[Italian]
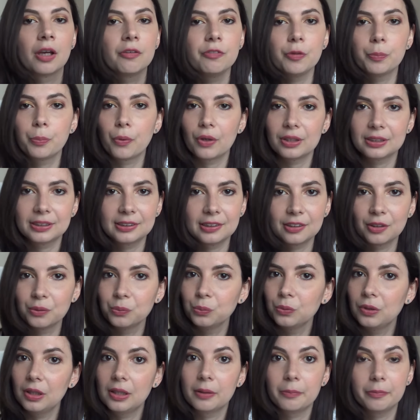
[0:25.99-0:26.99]
vi può essere
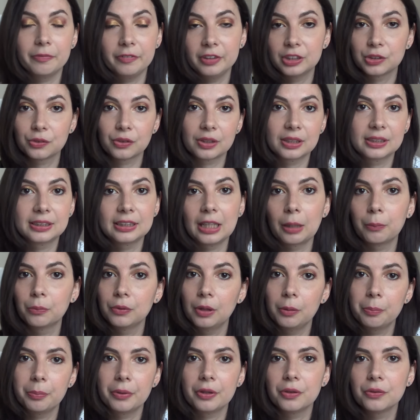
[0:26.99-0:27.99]
utile, visto che siamo
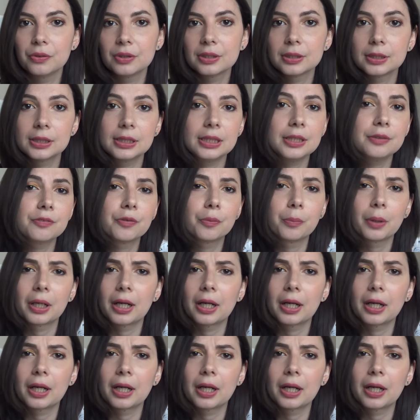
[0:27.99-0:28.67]
nel periodo estivo,